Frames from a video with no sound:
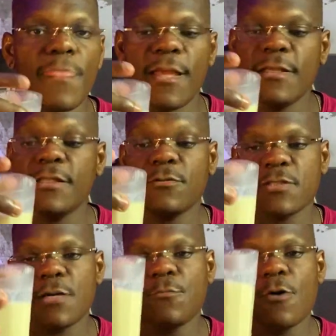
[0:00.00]
E tem um
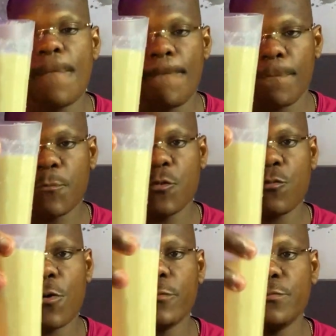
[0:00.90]
sabor muito
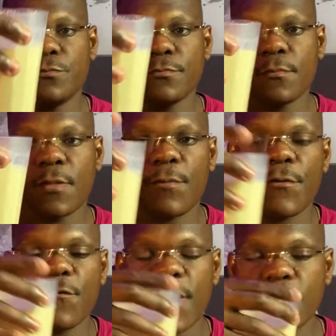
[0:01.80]
bom, tá
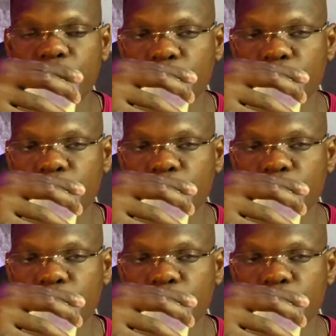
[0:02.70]
aprovado.